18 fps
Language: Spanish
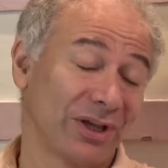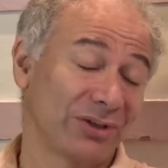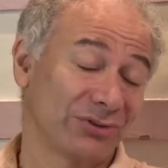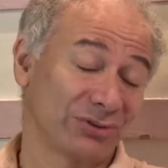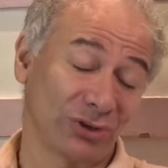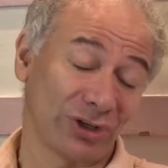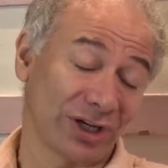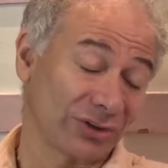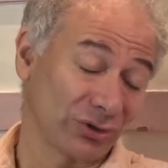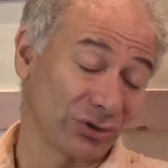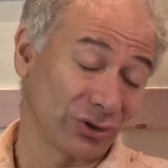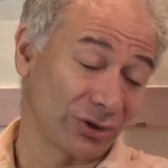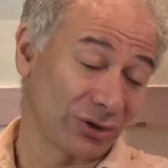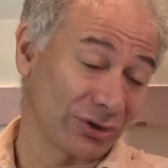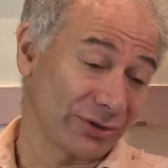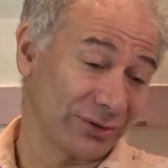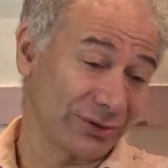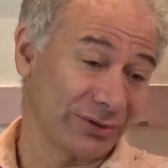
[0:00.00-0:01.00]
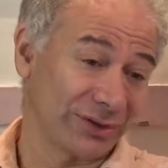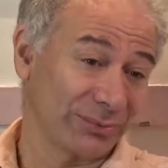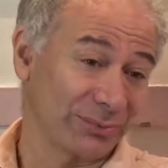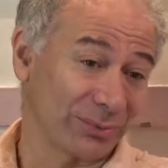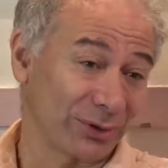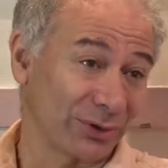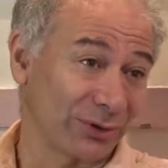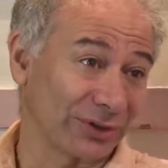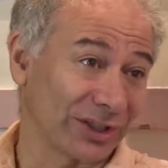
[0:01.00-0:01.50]
soy actor,
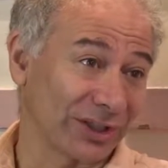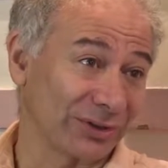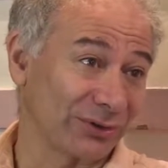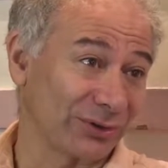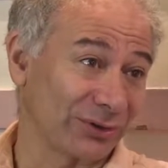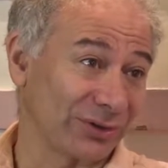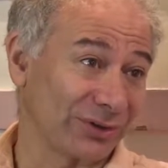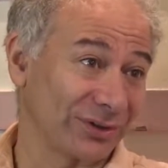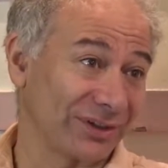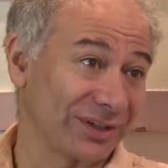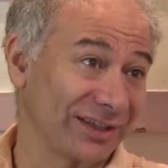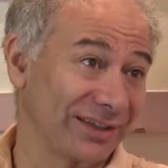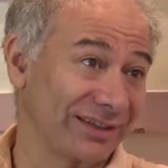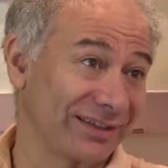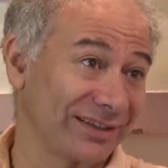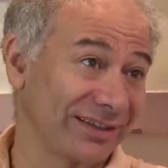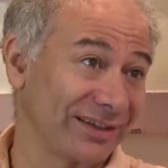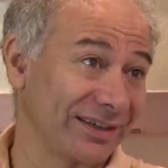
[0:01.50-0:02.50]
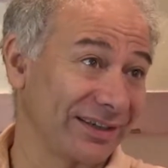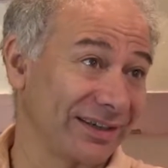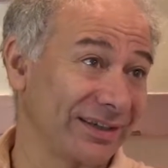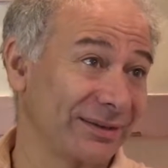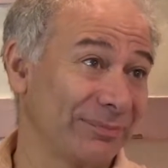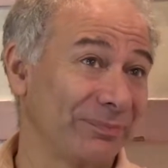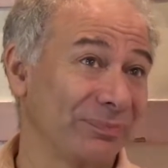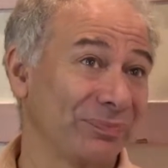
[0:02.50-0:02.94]
por lo tanto, este,